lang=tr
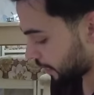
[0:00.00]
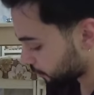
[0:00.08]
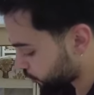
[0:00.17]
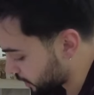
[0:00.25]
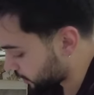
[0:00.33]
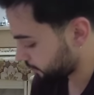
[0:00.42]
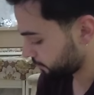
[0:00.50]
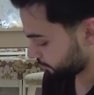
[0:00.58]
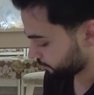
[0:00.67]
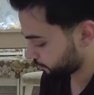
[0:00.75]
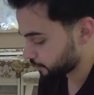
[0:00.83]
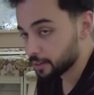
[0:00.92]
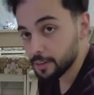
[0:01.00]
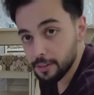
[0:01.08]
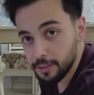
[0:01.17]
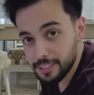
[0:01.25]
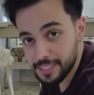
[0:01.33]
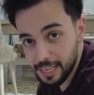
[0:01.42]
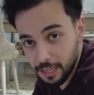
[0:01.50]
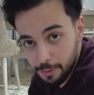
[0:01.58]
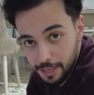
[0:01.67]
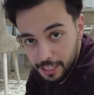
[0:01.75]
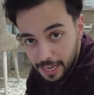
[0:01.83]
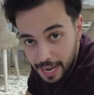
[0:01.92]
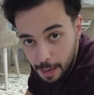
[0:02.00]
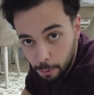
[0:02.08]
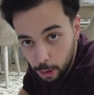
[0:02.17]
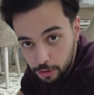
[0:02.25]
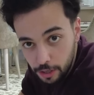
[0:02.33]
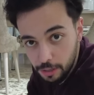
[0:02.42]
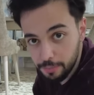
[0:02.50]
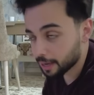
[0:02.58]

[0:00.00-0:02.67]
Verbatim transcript: al çek. Böyle, böyle bak, Instagram'a hikayeye poz veriyorum